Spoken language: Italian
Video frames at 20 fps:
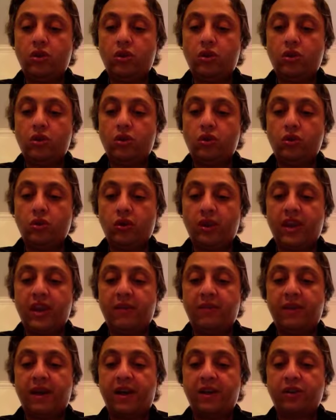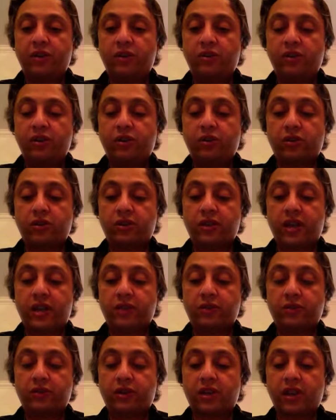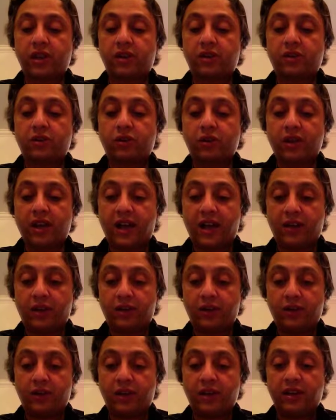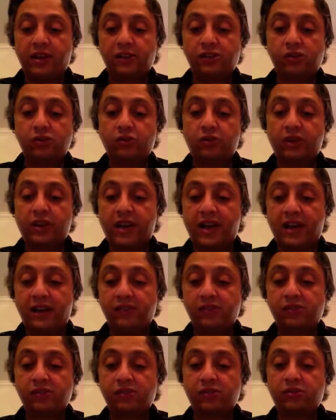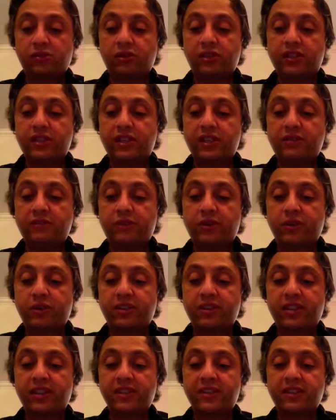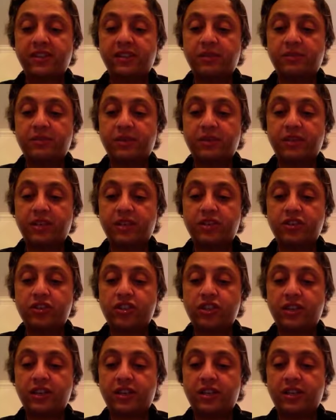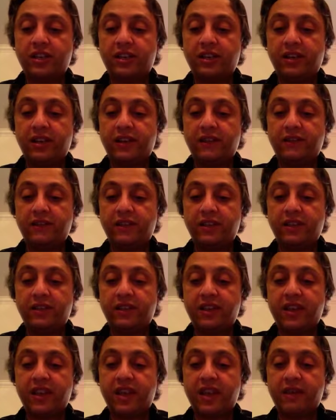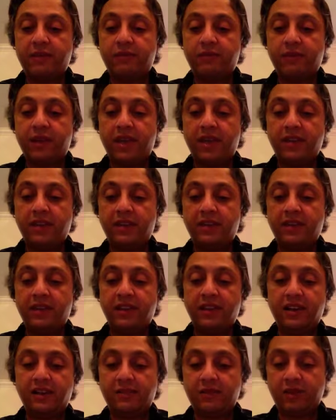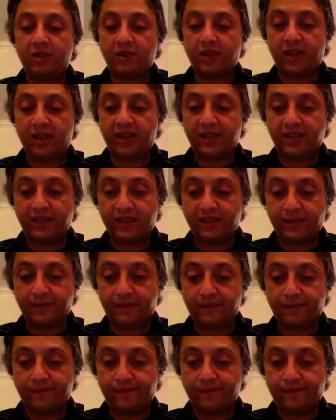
Gli ulema hanno ricordato che il Corano e la Sunna sottolineano l'importanza di proteggere la vita e i beni delle minoranze.